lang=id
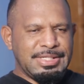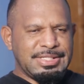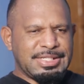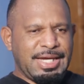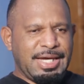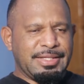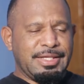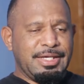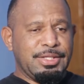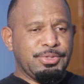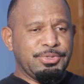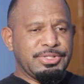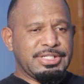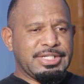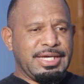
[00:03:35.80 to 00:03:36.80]
Saat
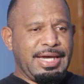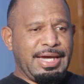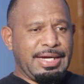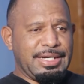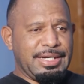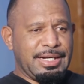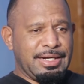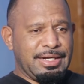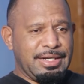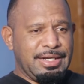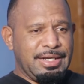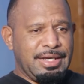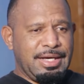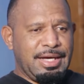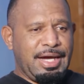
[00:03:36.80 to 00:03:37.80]
itu si hacker
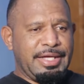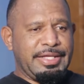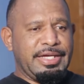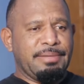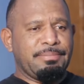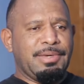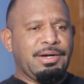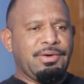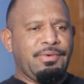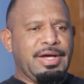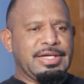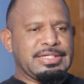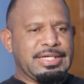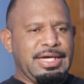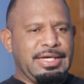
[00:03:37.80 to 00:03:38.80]
hanya
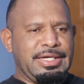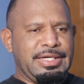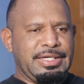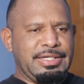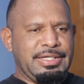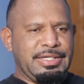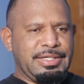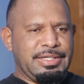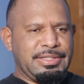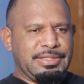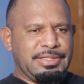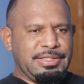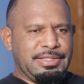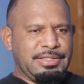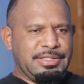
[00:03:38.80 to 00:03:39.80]
menguasai
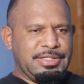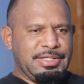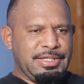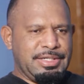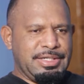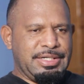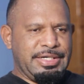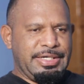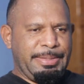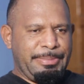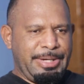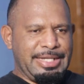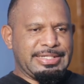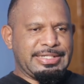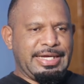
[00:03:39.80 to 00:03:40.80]
eh,
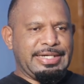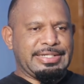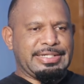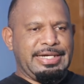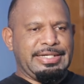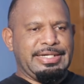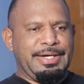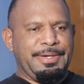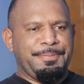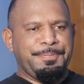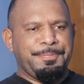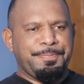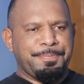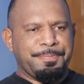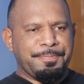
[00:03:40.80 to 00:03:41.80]
email saya saja.
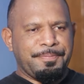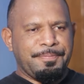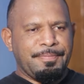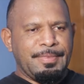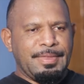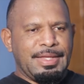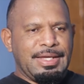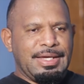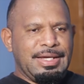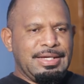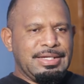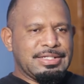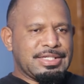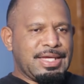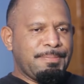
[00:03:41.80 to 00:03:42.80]

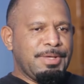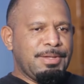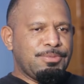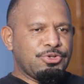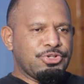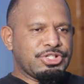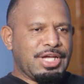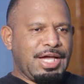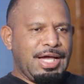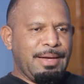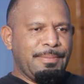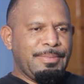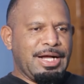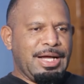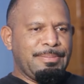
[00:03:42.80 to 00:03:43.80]
Sambil
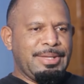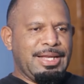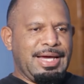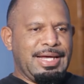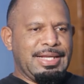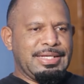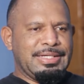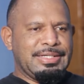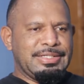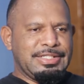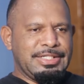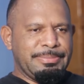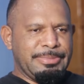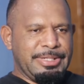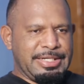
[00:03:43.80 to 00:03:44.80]
berusaha mengambil alih
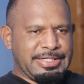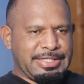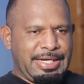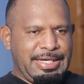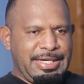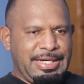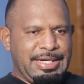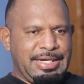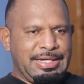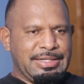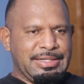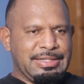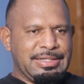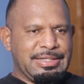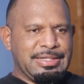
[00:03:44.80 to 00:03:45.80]
Gmail saya,